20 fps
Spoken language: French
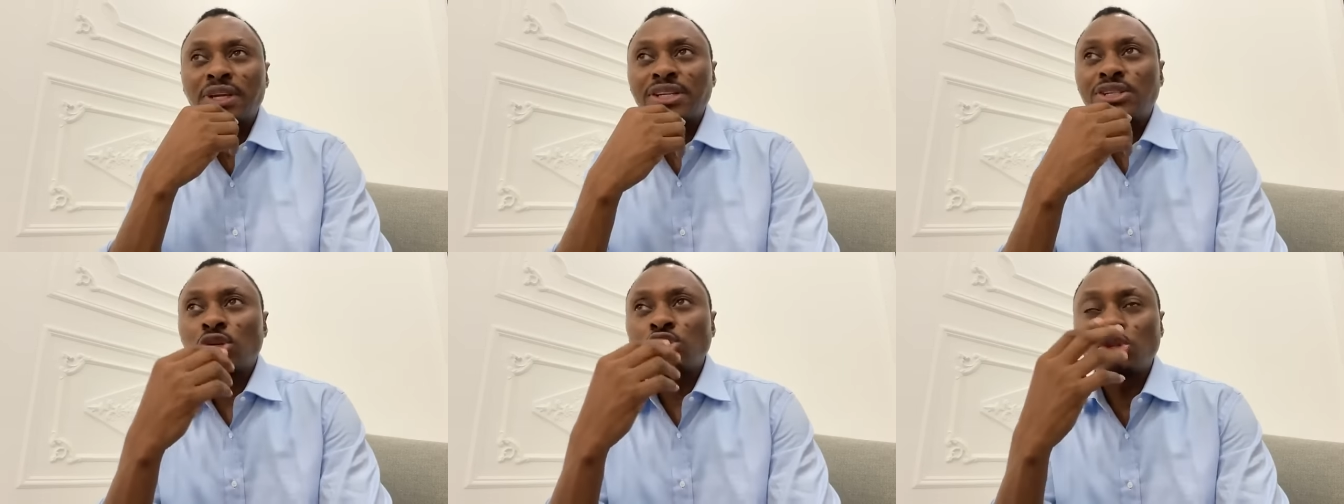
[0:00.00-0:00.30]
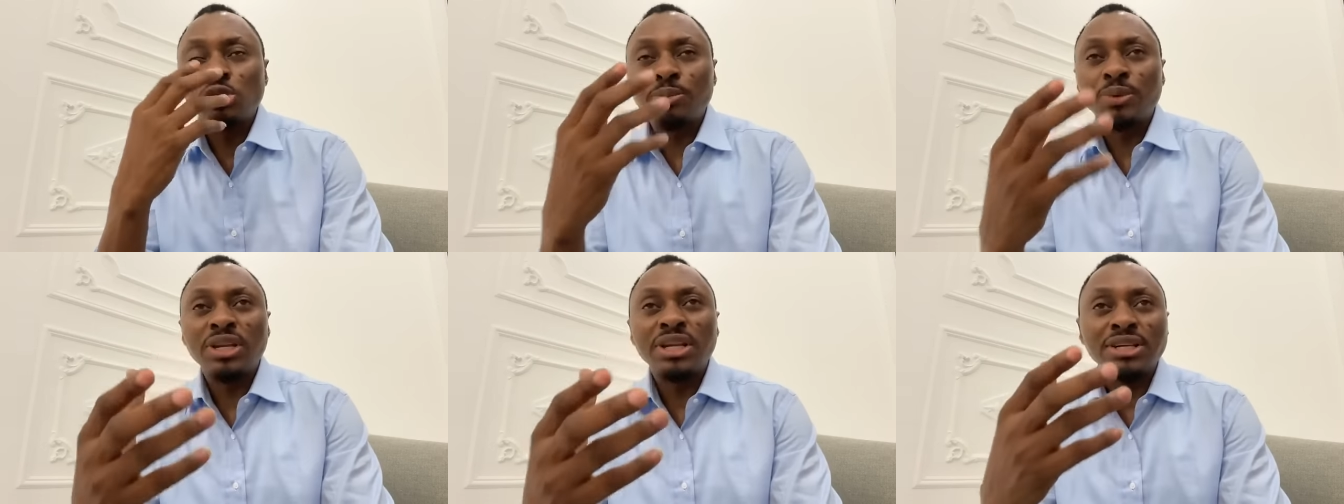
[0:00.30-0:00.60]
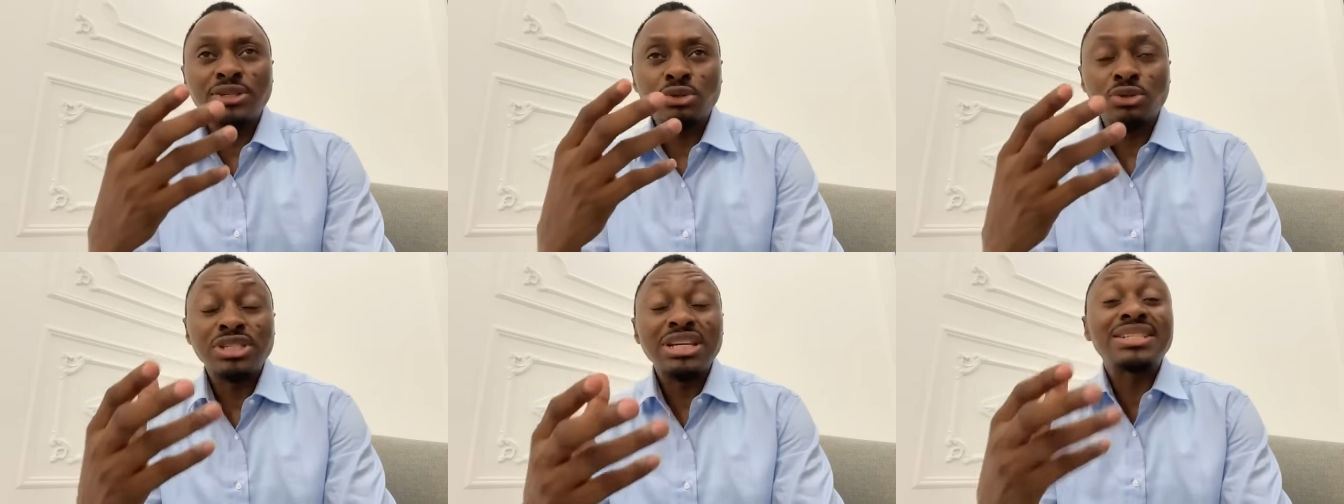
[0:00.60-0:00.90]
Est-ce que Dieu peut
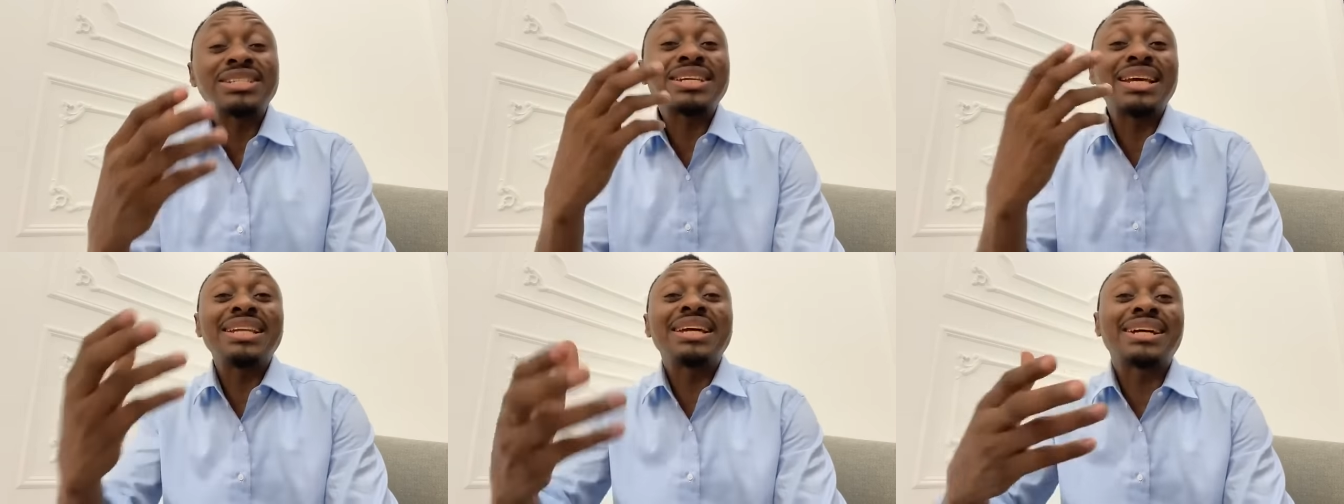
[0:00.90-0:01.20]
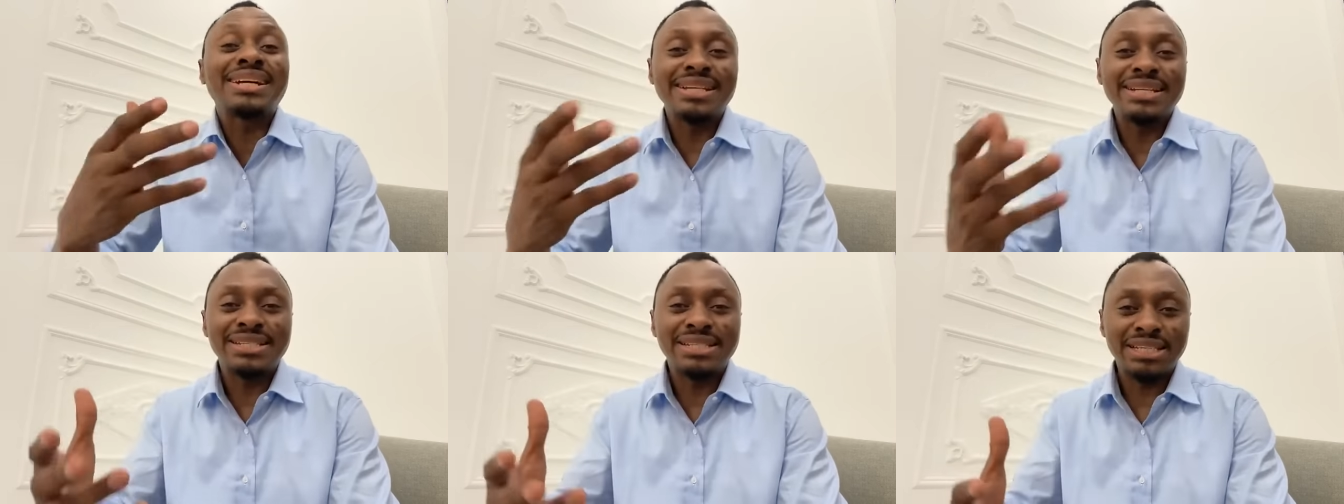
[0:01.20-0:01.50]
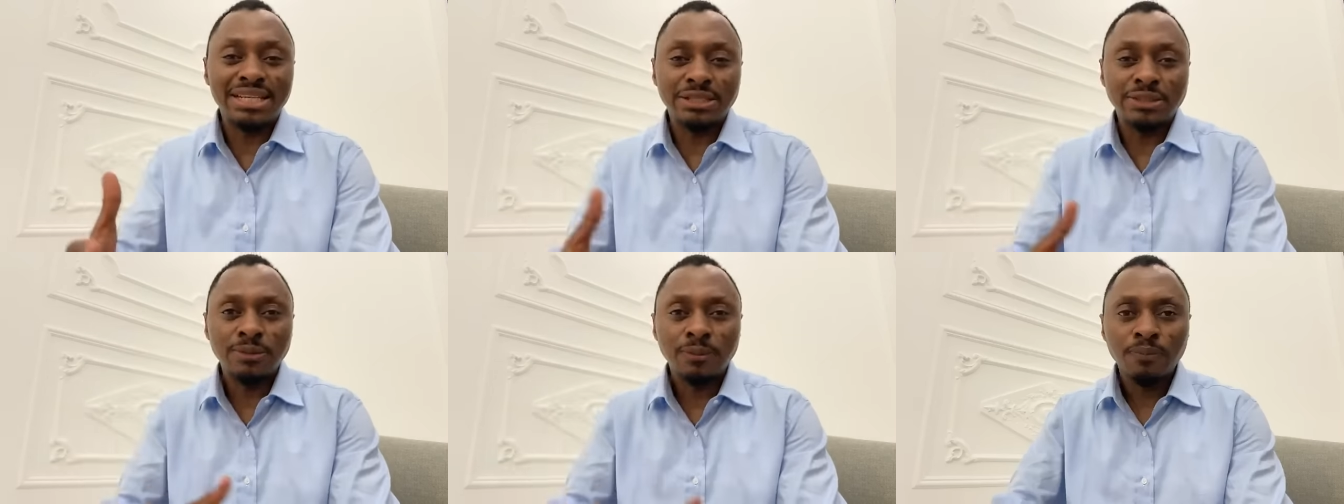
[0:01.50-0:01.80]
l'exaucer Est-ce qu'elle est
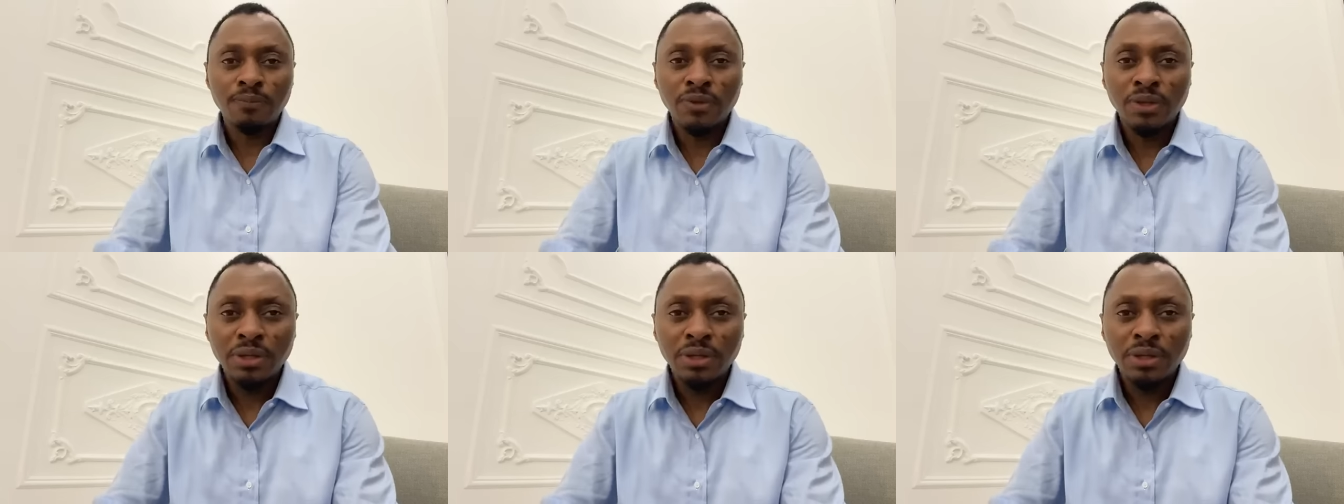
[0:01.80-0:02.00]
chrétienne